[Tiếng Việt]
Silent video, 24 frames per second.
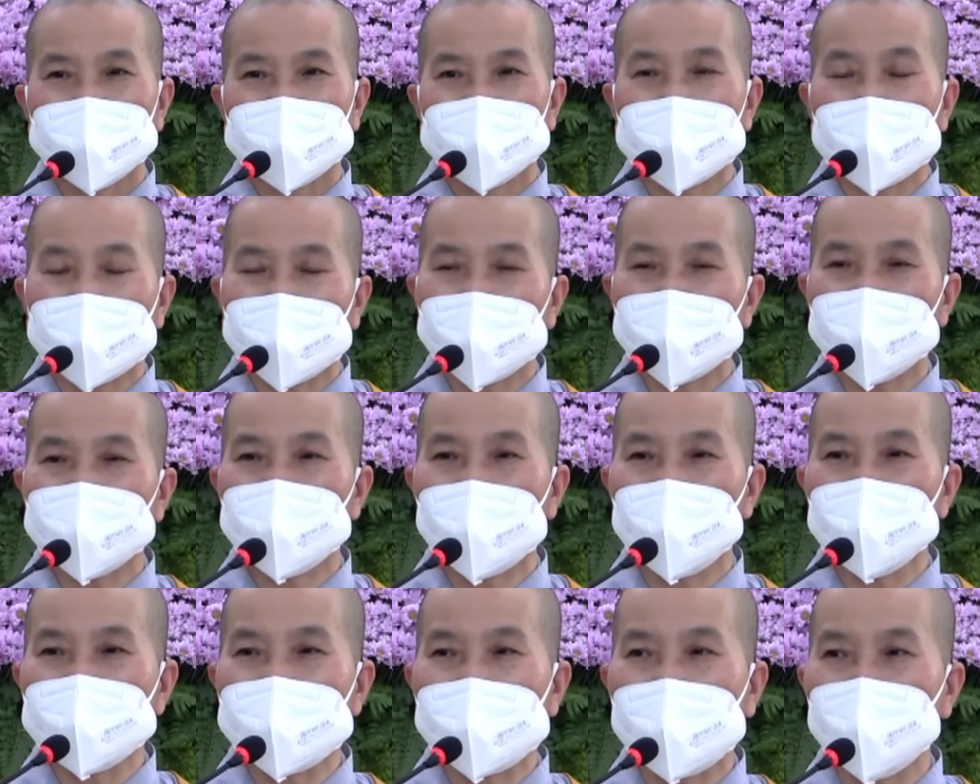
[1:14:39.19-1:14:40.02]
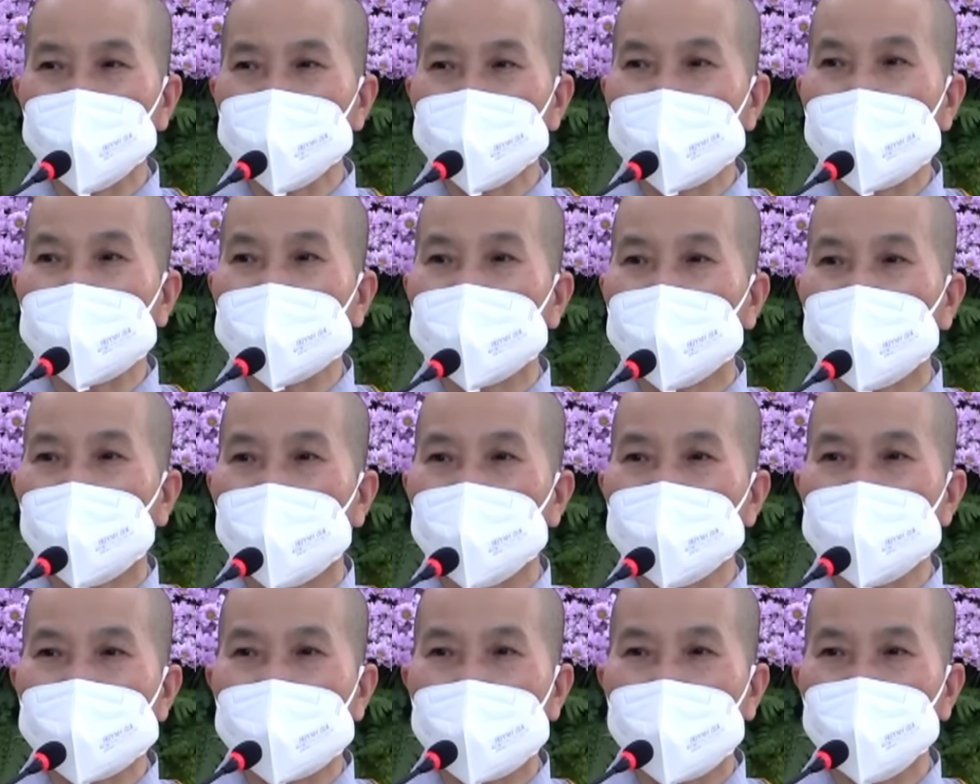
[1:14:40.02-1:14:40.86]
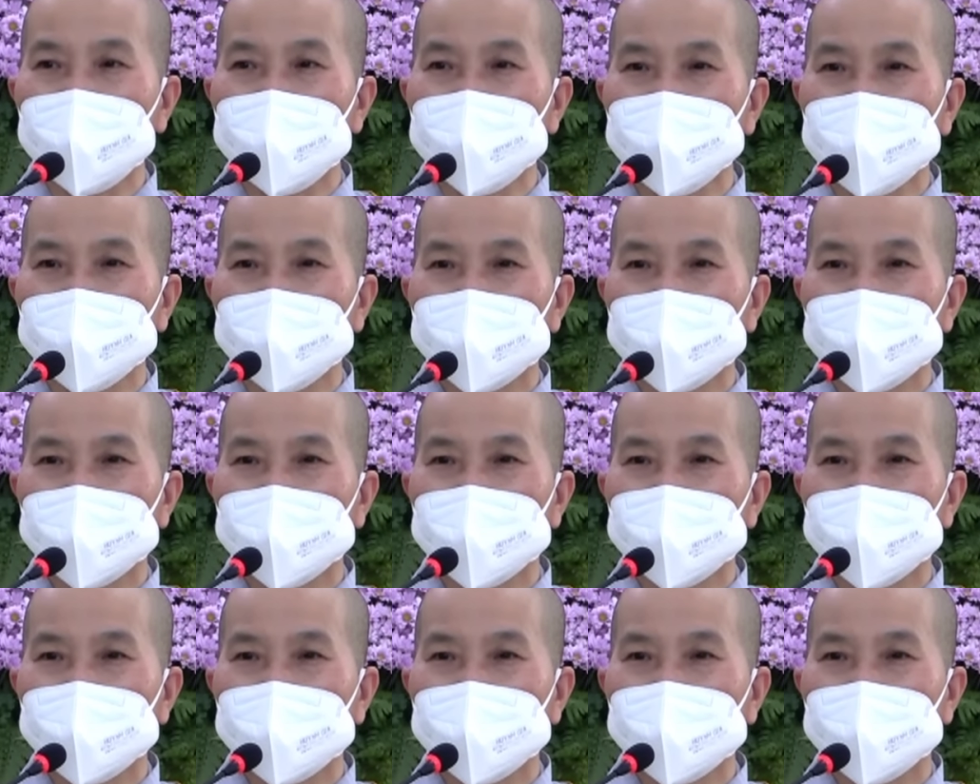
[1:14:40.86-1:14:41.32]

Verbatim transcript: Trời cũng không, đất cũng không,